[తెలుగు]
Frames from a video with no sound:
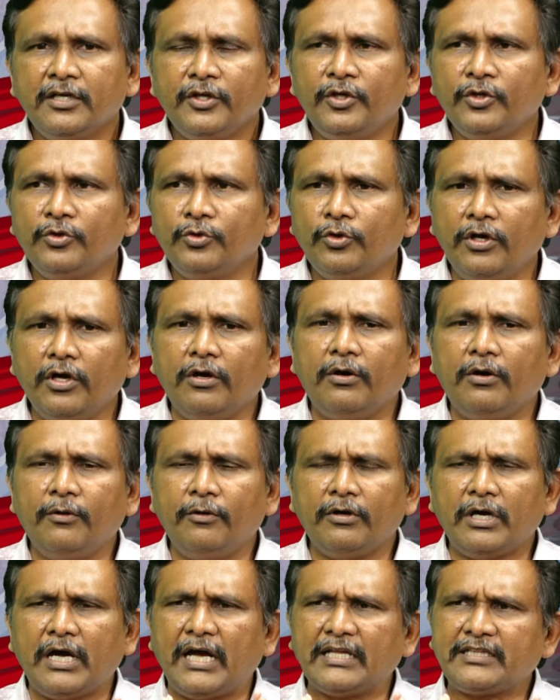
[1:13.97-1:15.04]
ఇందులో
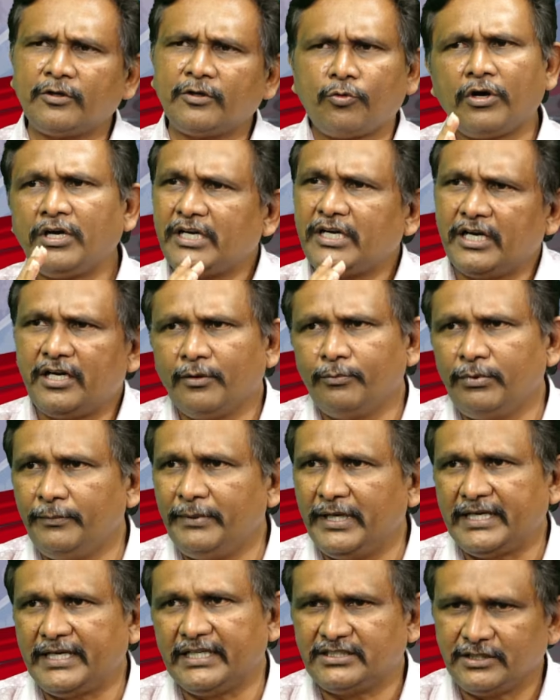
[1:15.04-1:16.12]
అతను కొంటాడు డబ్బులు
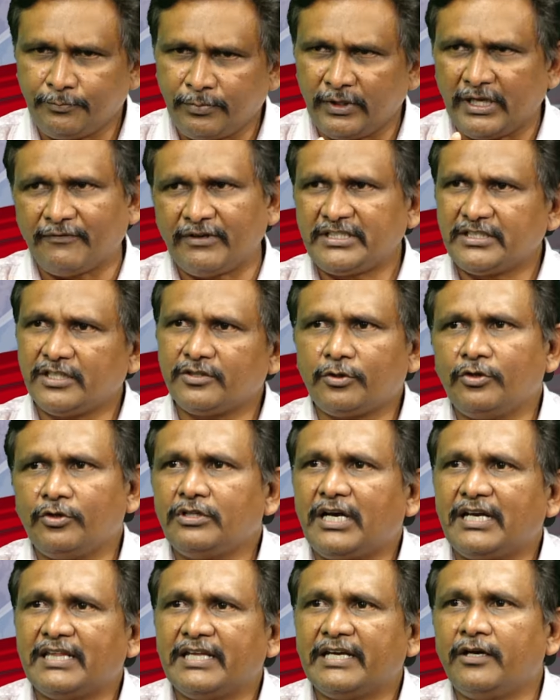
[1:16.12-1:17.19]
పెట్టేసి ఇప్పుడు ఎవరి చేతిలో ఉందో
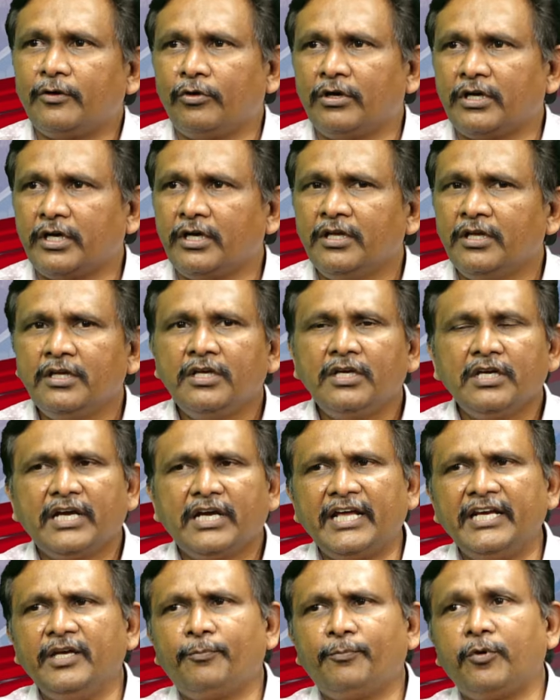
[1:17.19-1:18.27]
వాళ్ళ దగ్గర కొంటాడు
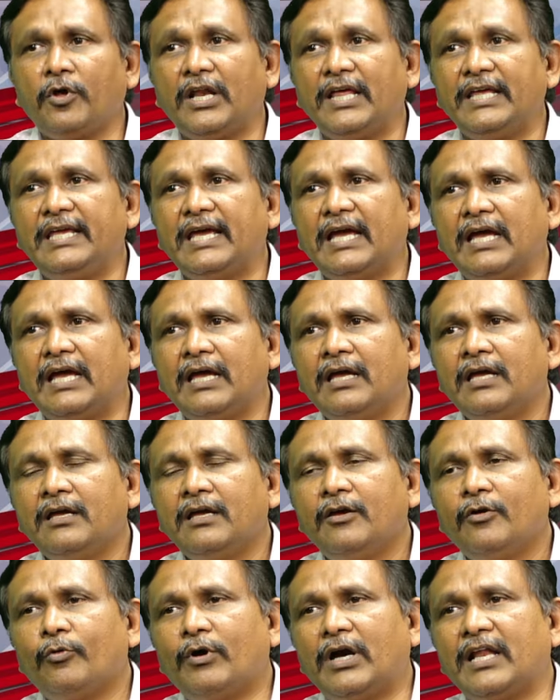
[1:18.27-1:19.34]
కానీ పొల్లయ్య
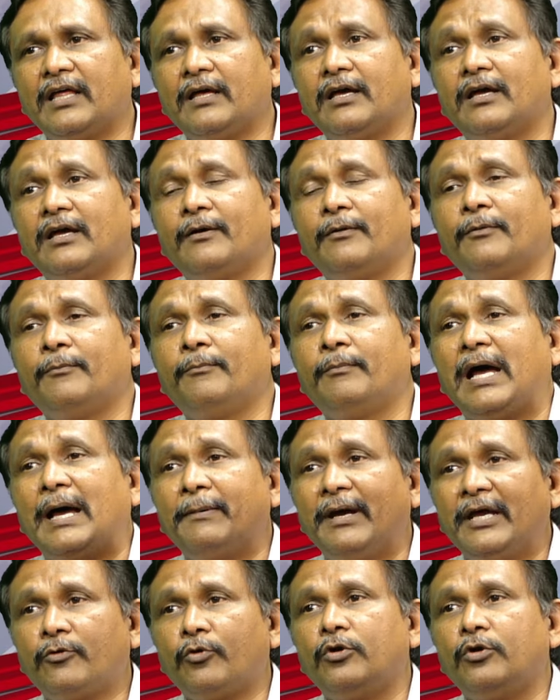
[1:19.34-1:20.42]
వాళ్ళ
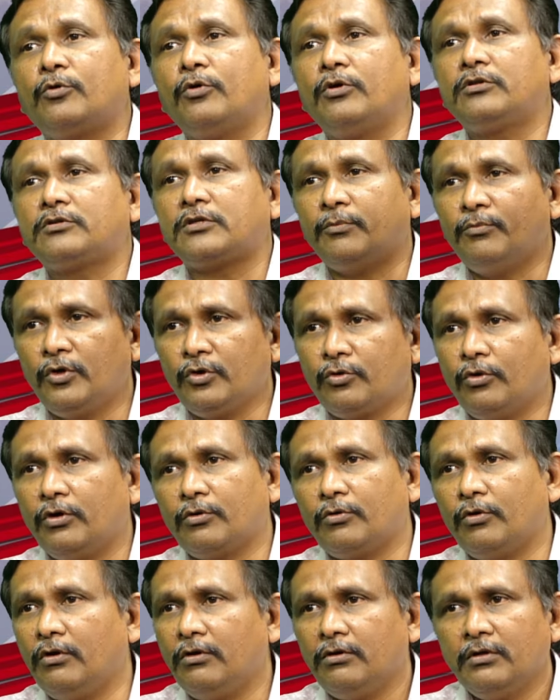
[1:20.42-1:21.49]
బాబాయ్ కొడుకో తమ్ముడు
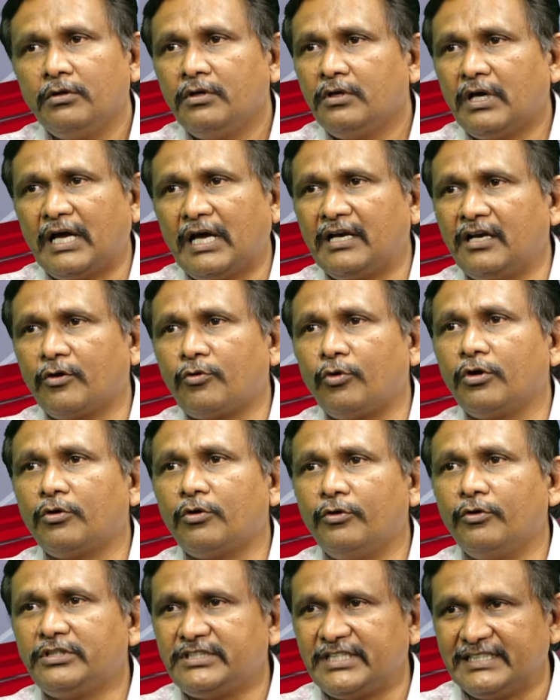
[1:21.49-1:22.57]
కొడుకో అన్న కొడుకో
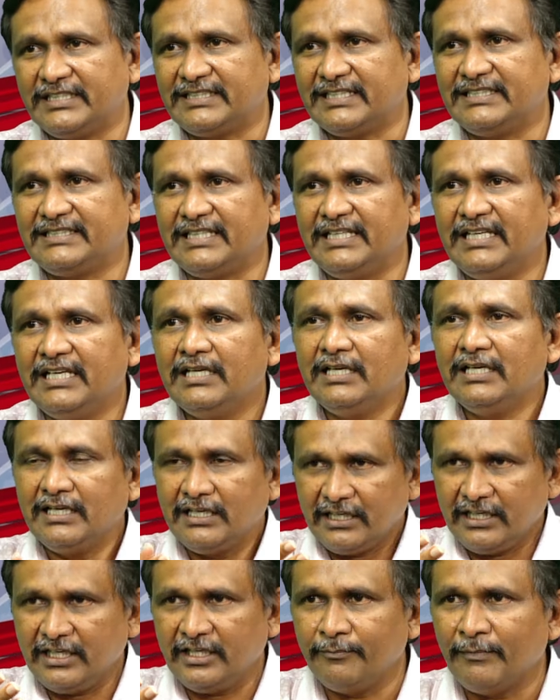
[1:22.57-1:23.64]
వచ్చేసేసి
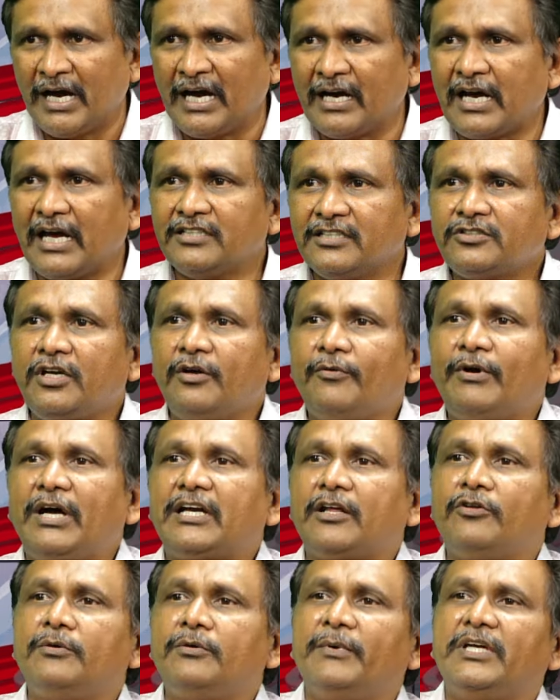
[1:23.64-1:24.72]
ఈ మా కాస్తిలో వాటా
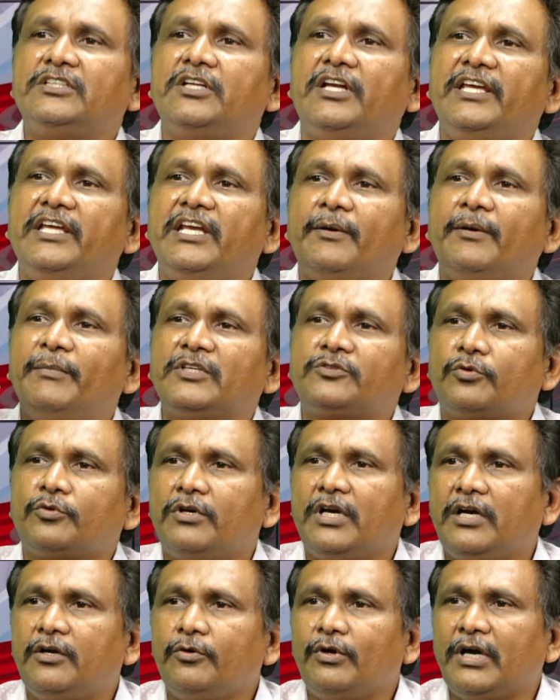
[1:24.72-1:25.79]
ఉంది మధ్యలో ఈయన
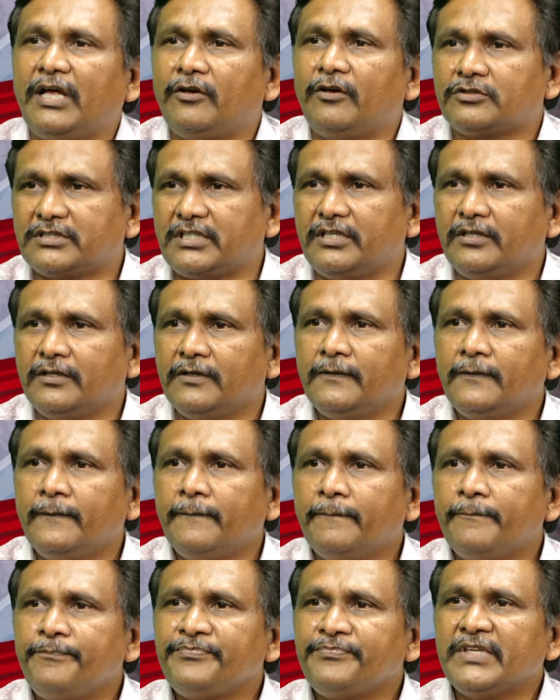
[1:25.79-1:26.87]
అమ్మేసుకున్నాడు అని వస్తాడు
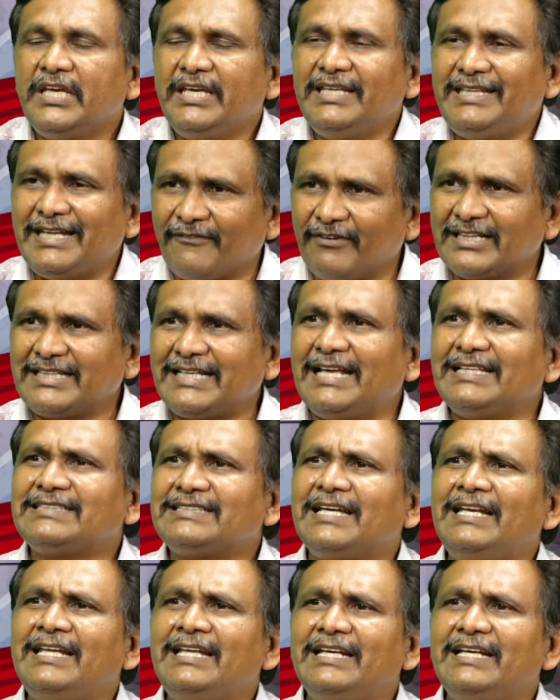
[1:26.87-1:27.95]
ఇది ఎవరు
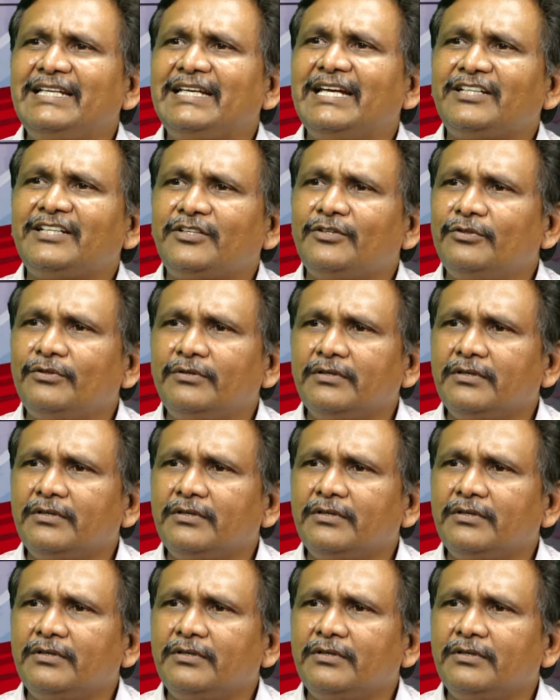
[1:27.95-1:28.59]
తేల్చాలి లిటిగేషన్